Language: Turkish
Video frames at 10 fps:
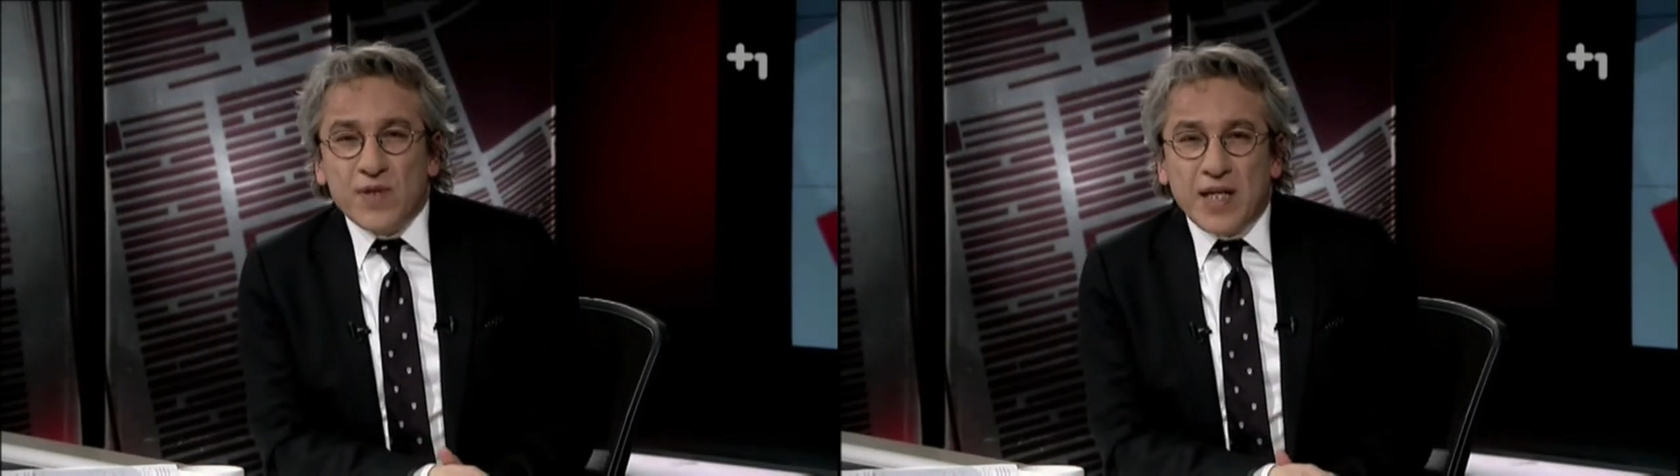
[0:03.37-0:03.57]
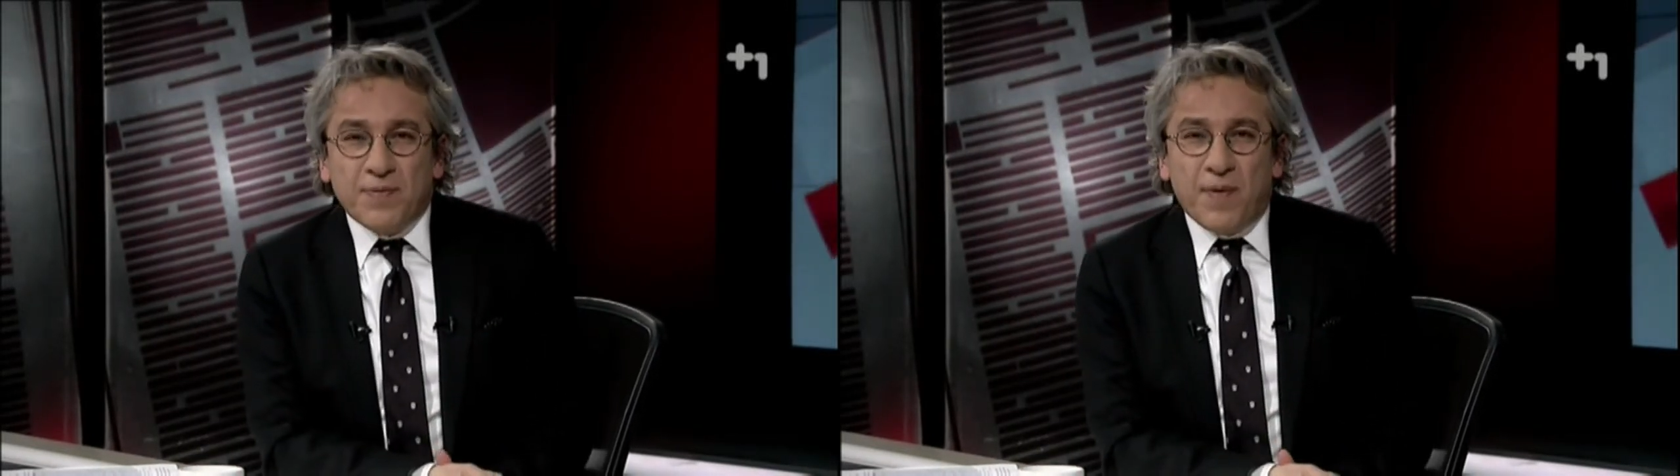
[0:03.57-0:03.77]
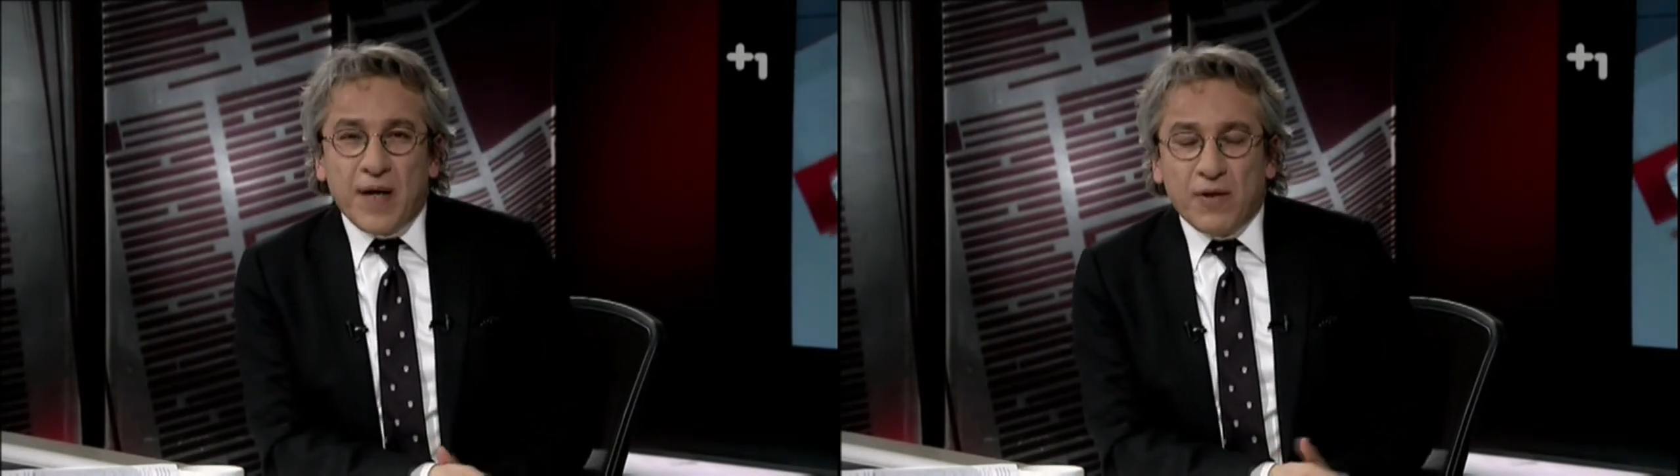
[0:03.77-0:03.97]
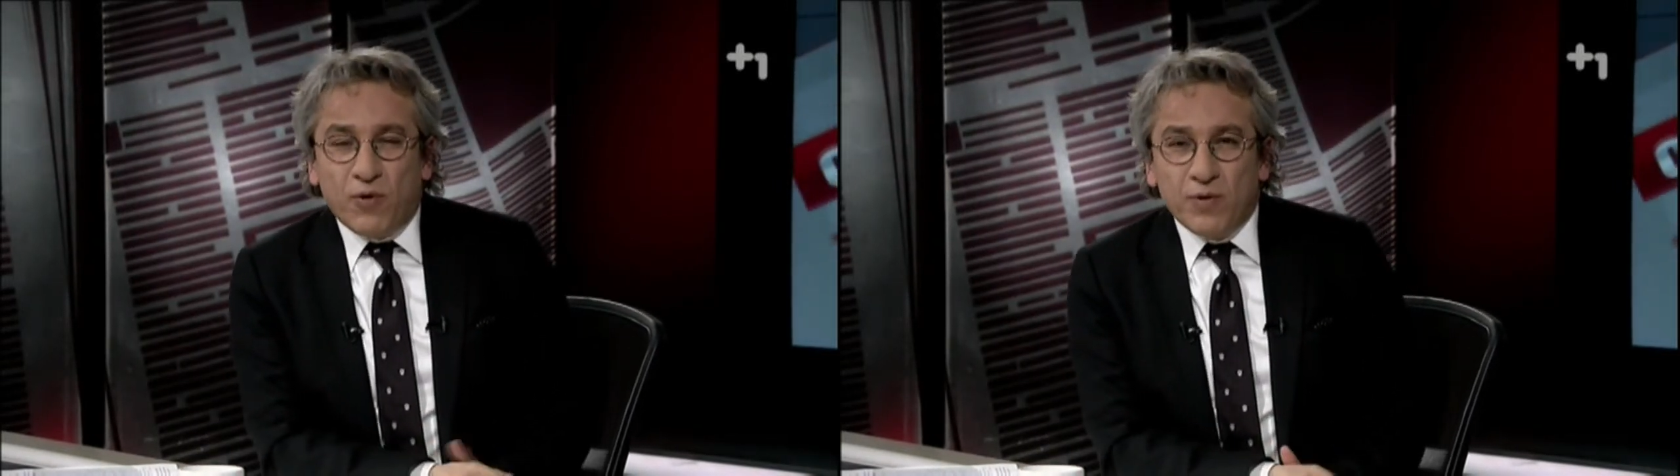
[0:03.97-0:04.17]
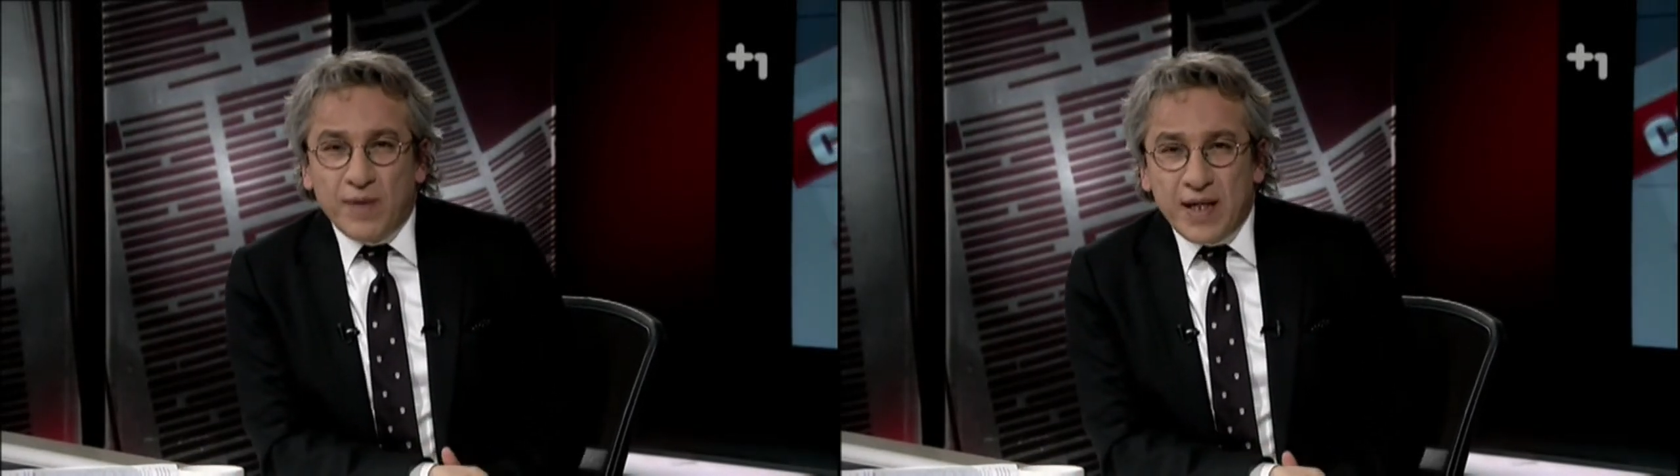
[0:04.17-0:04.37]

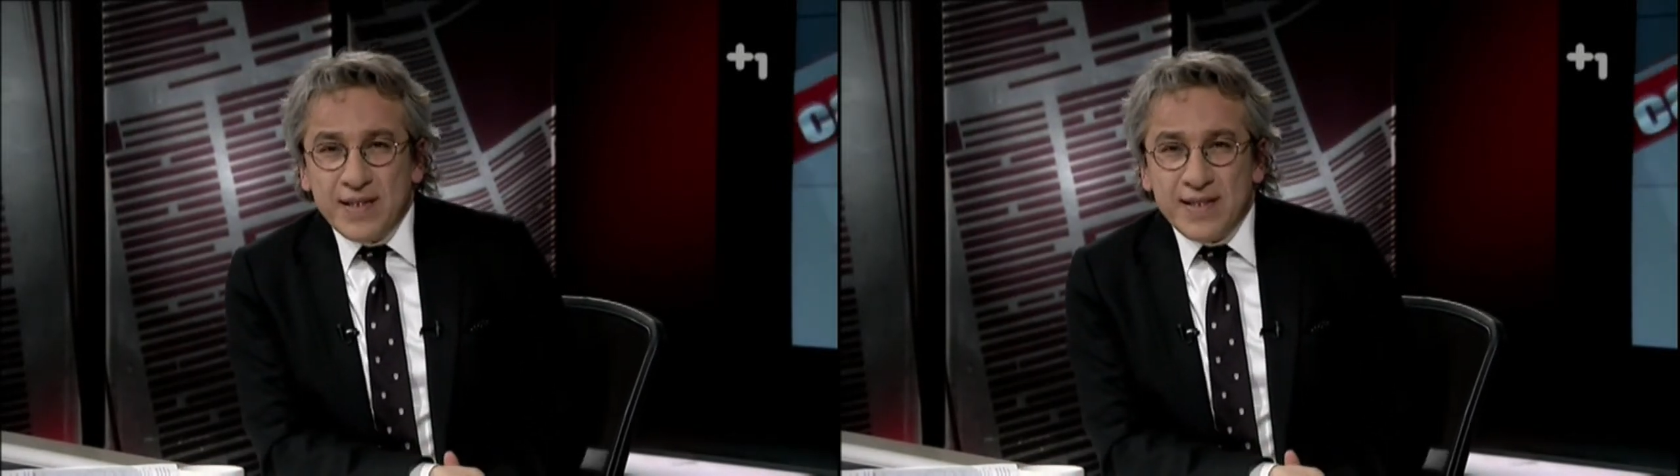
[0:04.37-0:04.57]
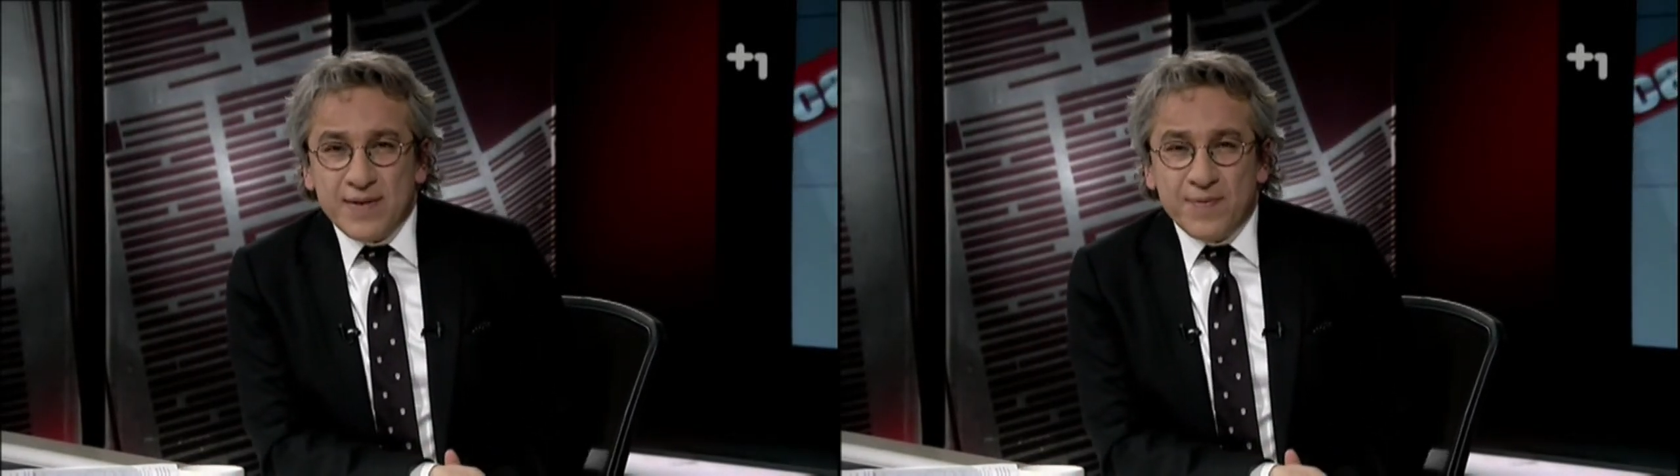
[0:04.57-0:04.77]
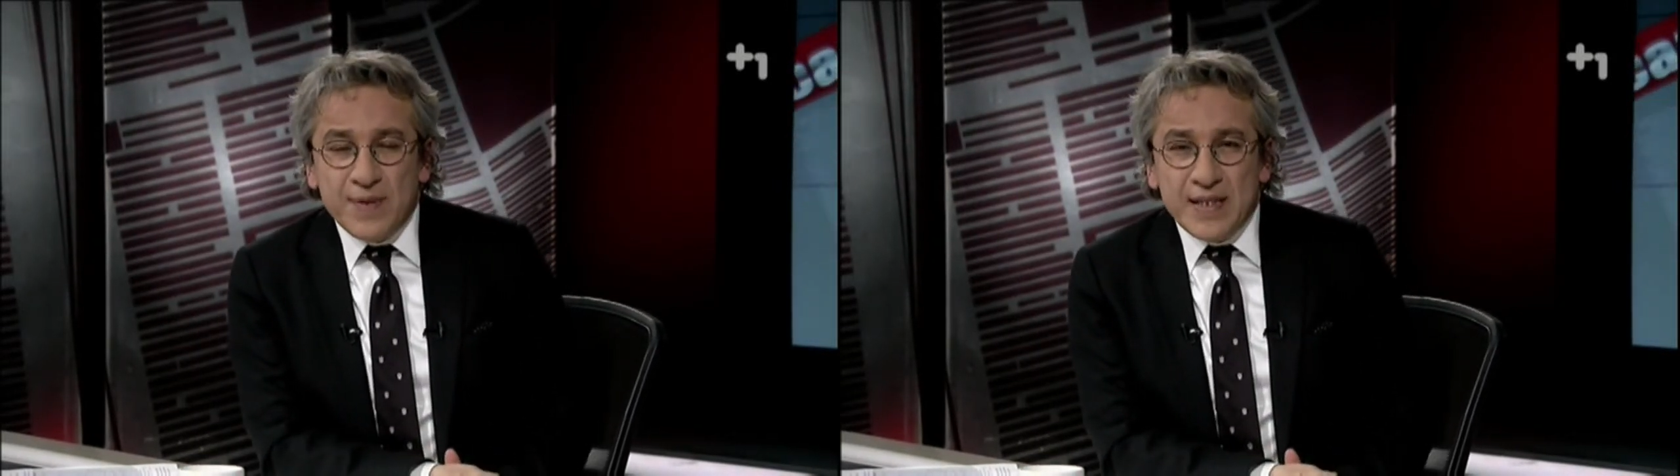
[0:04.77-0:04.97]
uzatmamak olmaz.